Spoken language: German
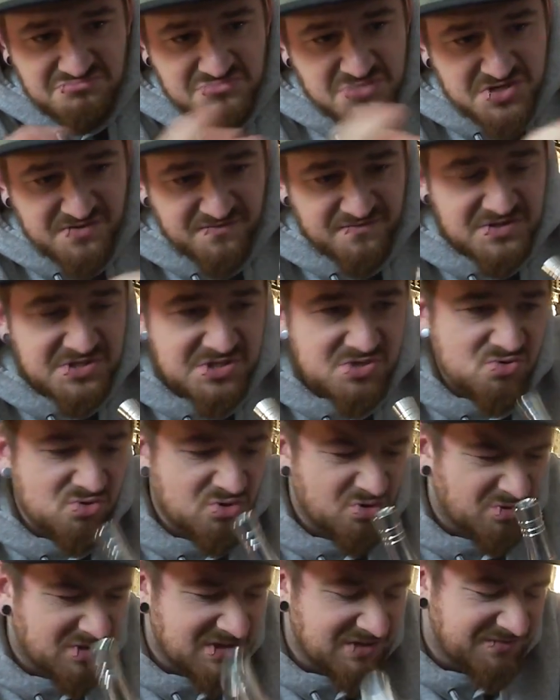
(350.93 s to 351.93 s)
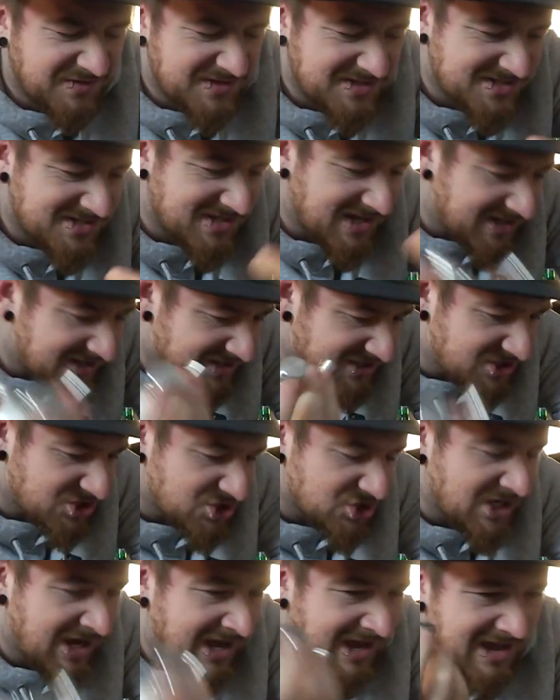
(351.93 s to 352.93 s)
Ich finde es gut. Und
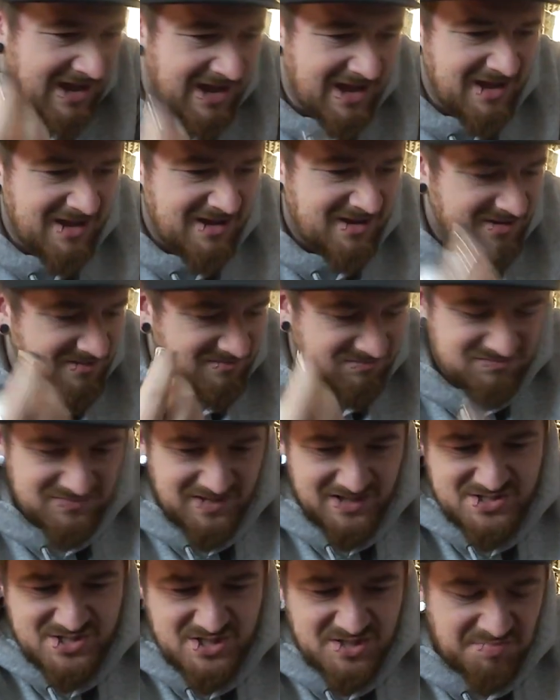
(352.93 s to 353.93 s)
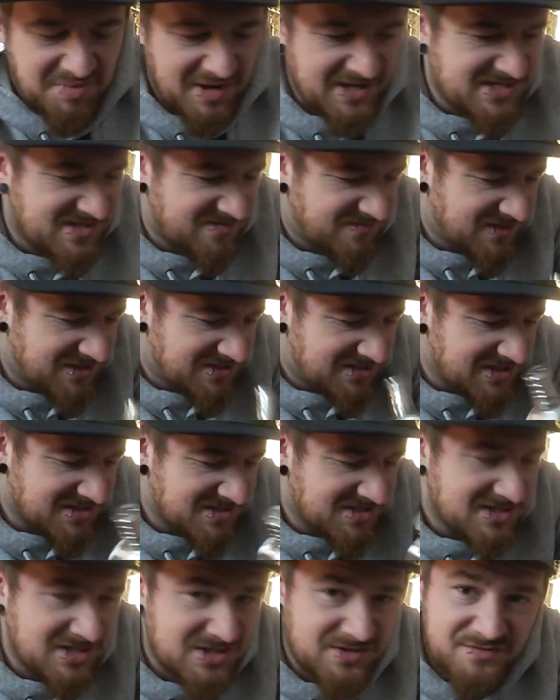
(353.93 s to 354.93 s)
gewichtstechnisch, also die Base wiegt
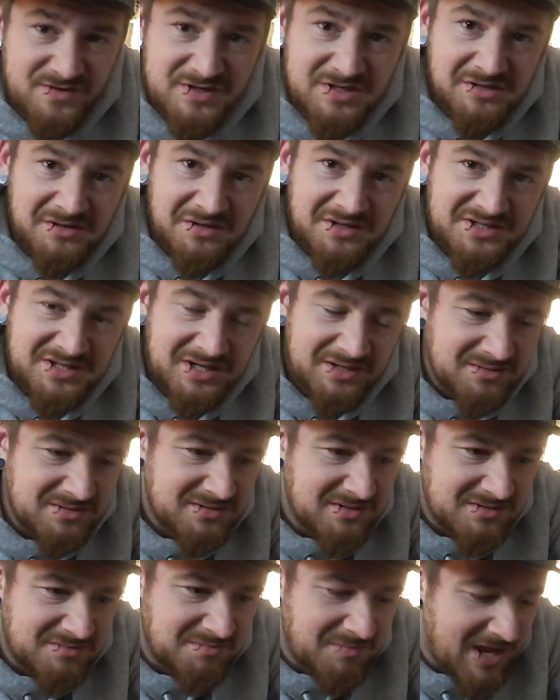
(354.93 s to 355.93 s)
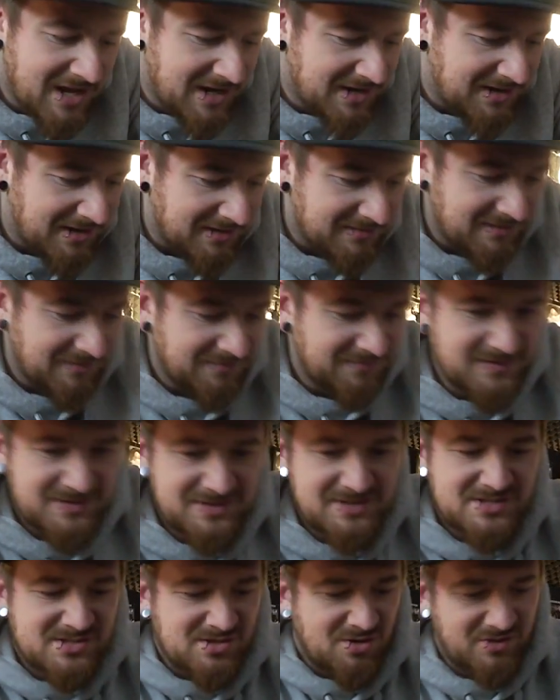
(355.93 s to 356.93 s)
jetzt nicht viel. Ich hätte mehr gedacht. Da
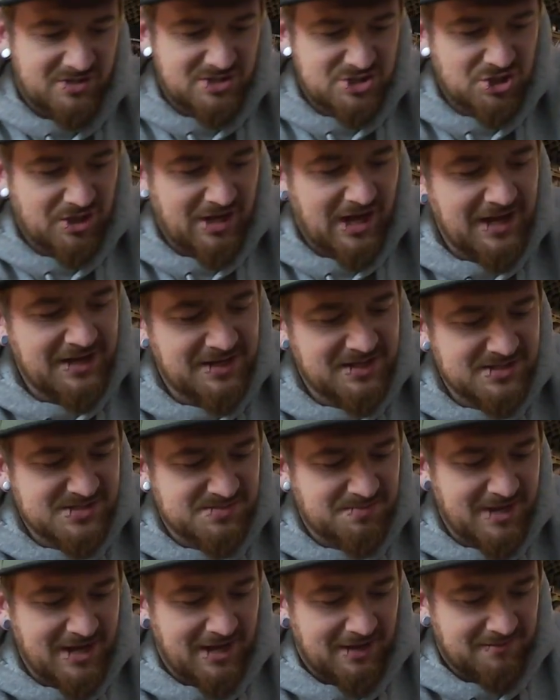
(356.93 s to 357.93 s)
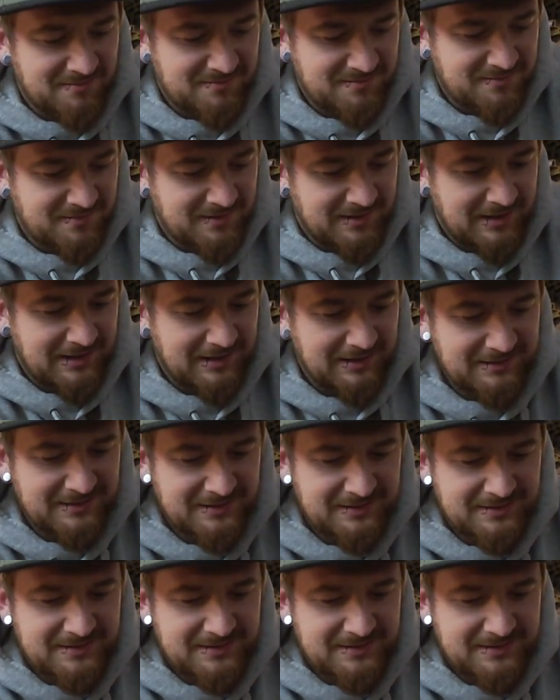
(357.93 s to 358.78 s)
wiegt die Säule schon einiges mehr. Ja.